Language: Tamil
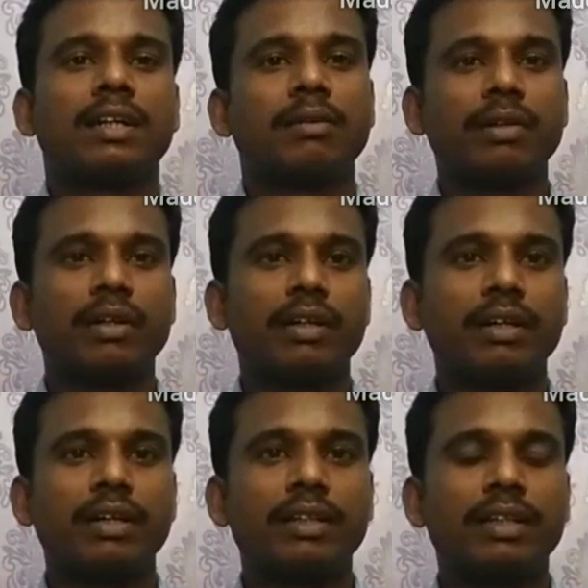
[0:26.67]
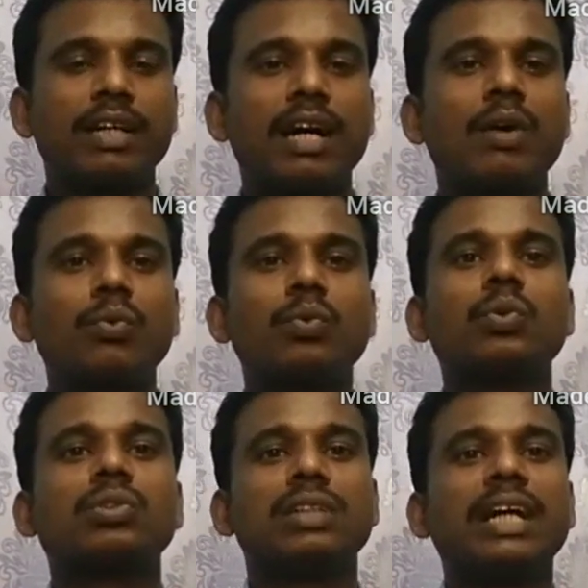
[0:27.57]
நம்ம அந்த கா ஊ
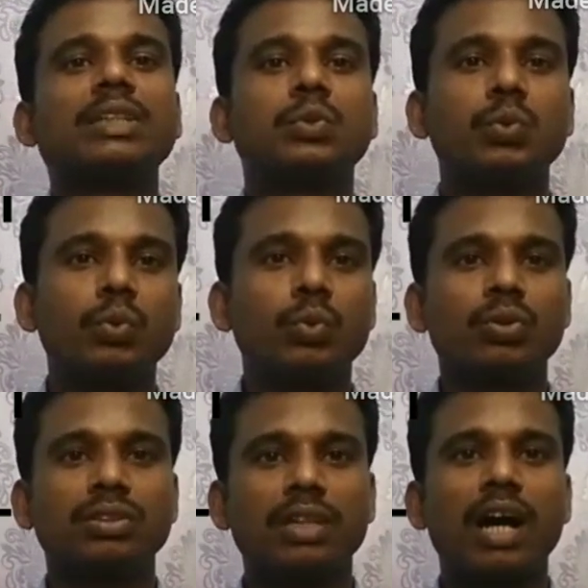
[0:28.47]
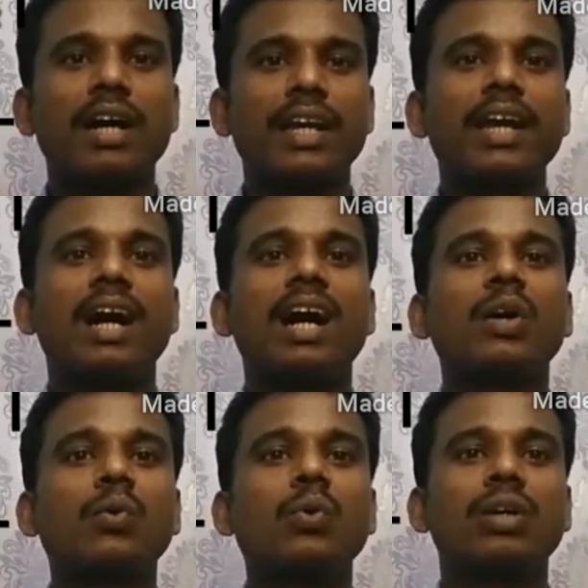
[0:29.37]
ஞா சூரு சா ஏ ஆ
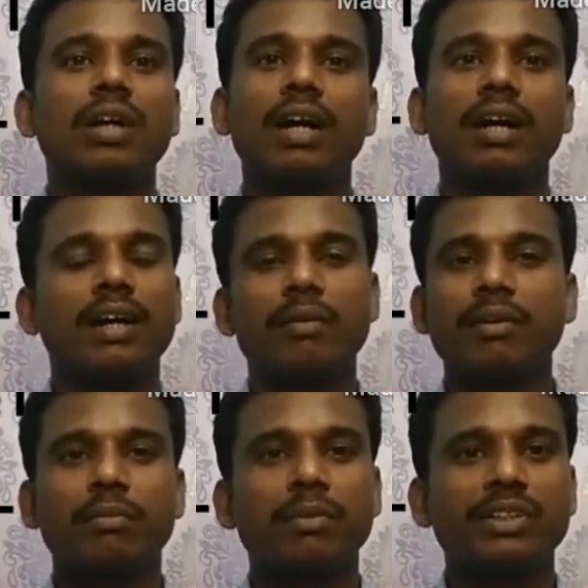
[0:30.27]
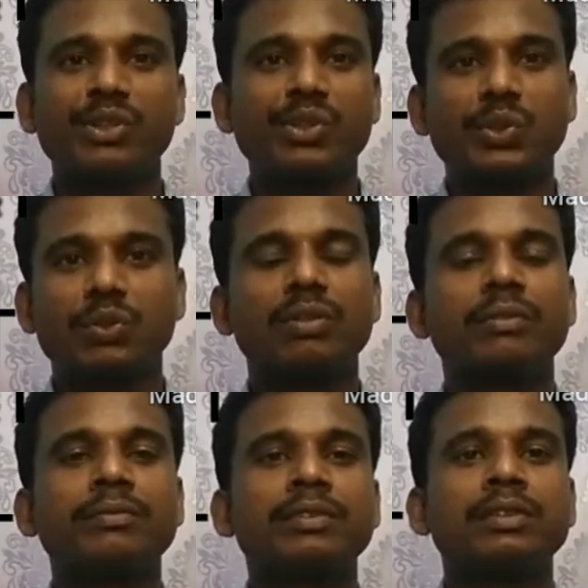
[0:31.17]
கூ கா அப்படின்னு நம்ம தெரிஞ்சு
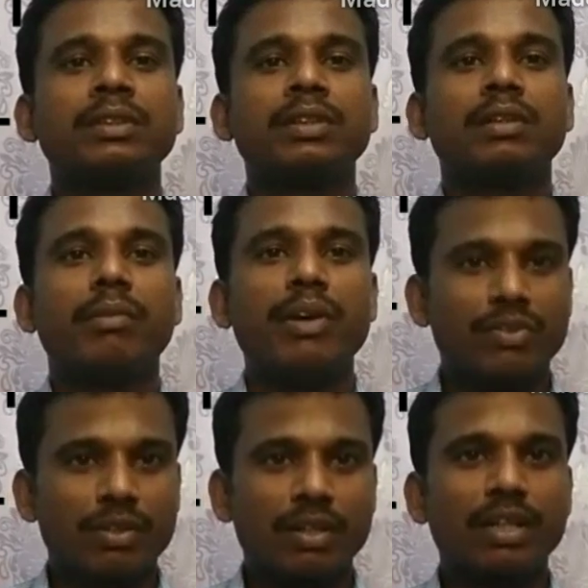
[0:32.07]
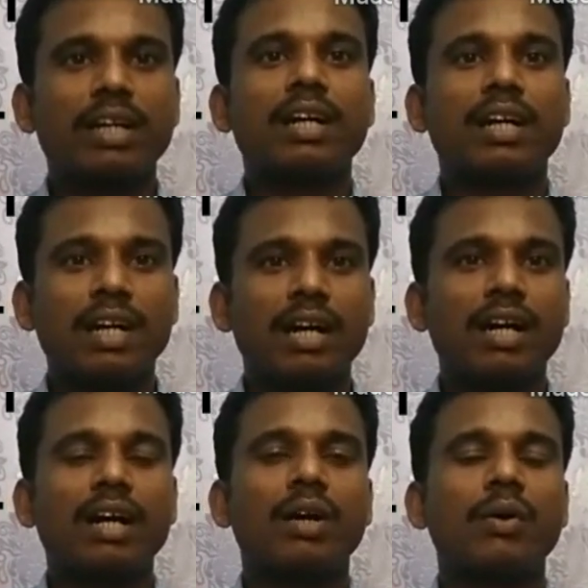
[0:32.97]
வச்சிடணும் மறுபடியும் சொல்கிறேன் கா
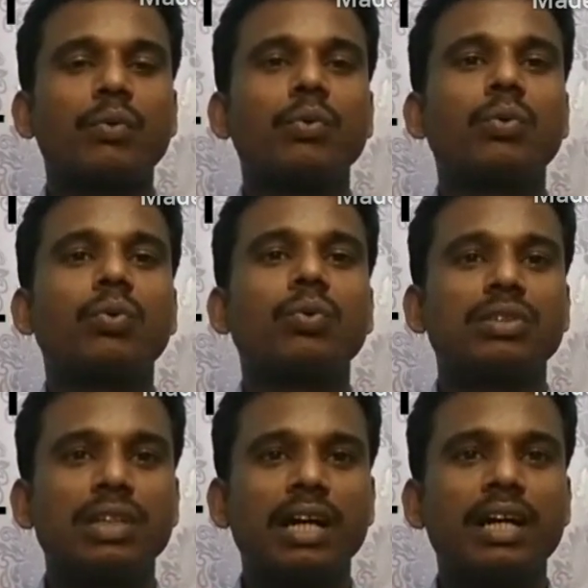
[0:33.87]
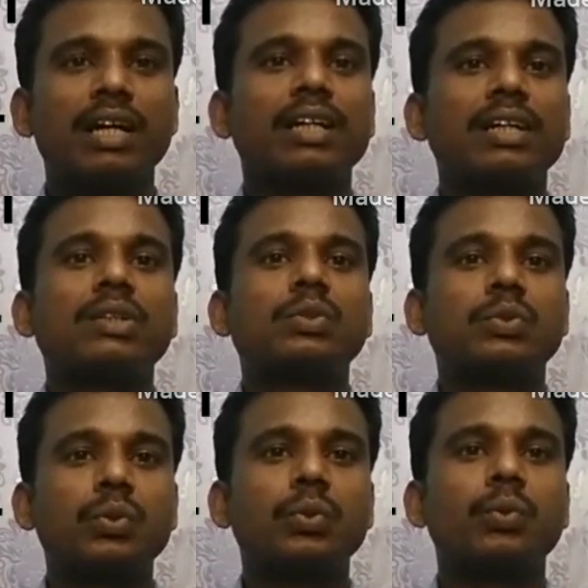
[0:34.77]
ஊ ஞ
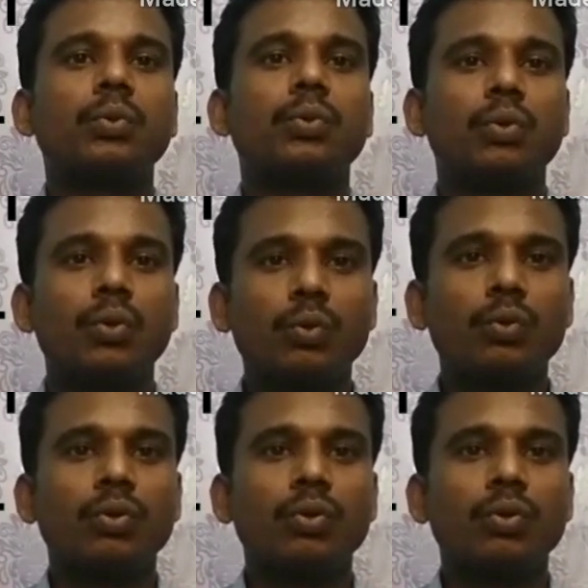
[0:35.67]
சு ரு